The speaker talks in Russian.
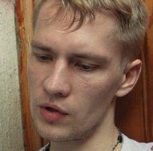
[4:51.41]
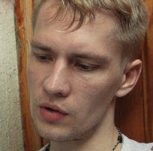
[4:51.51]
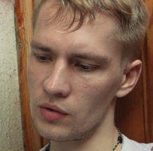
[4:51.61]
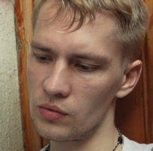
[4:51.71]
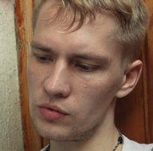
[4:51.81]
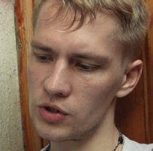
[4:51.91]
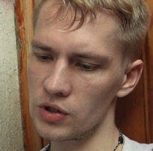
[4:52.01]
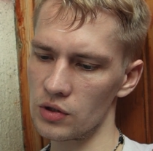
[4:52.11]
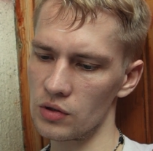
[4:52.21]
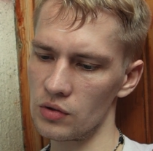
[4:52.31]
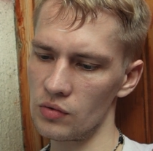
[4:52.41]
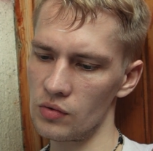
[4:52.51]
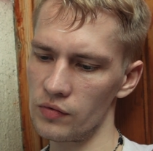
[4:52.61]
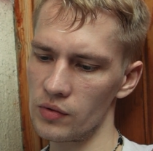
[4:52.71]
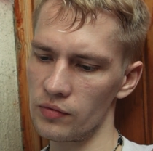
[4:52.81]
а, учат
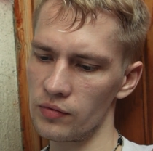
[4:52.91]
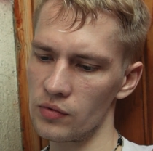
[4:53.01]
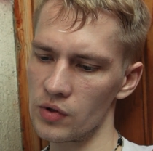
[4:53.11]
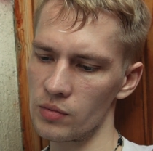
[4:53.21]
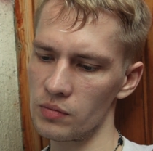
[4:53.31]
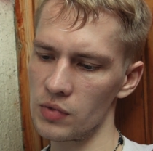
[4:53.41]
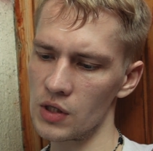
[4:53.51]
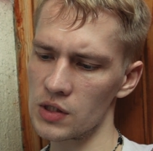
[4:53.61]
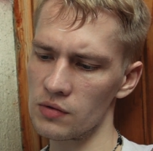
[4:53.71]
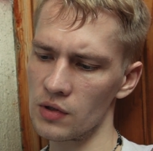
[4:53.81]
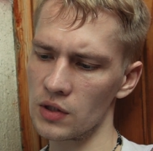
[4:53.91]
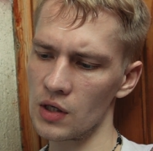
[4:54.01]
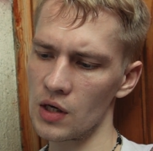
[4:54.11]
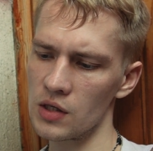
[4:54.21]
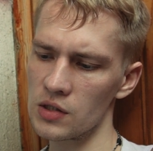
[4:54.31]
новым формам бегства
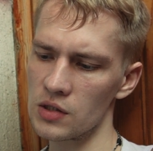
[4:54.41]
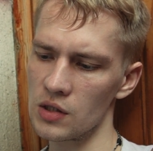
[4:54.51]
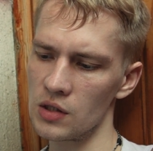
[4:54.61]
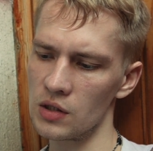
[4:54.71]
от реальности